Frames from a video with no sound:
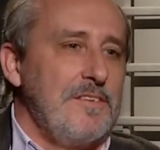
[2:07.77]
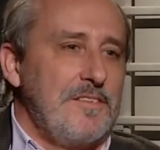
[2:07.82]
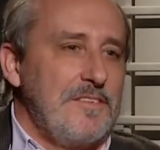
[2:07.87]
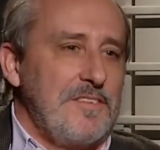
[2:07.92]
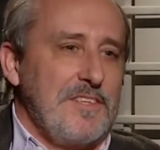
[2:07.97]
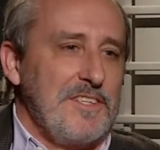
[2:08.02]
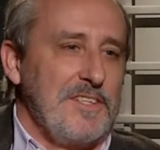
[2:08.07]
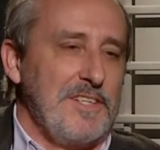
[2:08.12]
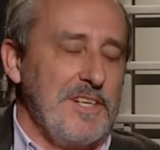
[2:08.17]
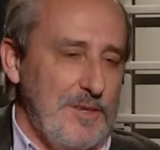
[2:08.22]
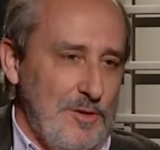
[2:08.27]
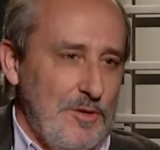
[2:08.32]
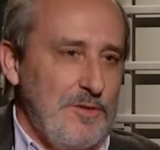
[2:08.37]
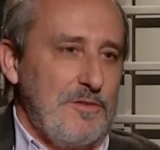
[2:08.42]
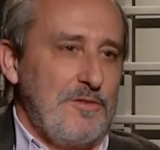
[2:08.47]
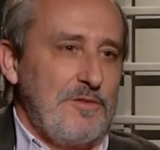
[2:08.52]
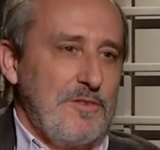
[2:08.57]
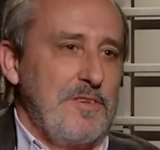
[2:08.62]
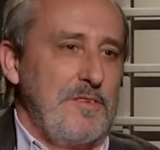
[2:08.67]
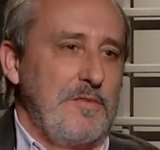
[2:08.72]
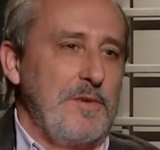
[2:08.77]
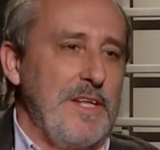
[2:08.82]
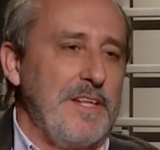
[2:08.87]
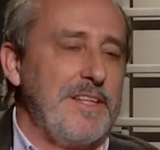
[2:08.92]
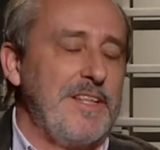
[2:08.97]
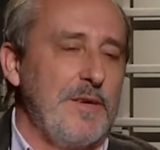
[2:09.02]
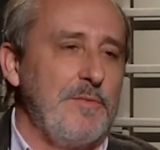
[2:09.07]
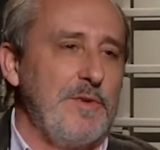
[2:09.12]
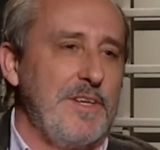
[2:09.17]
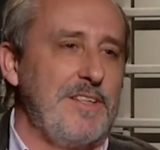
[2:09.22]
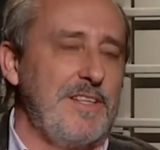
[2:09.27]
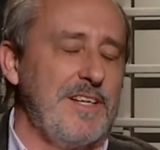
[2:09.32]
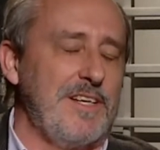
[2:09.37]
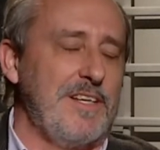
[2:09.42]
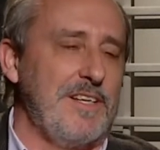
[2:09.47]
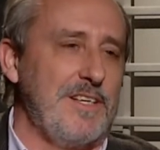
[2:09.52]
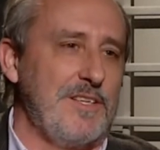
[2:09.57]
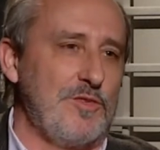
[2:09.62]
Cisneros, evidentemente,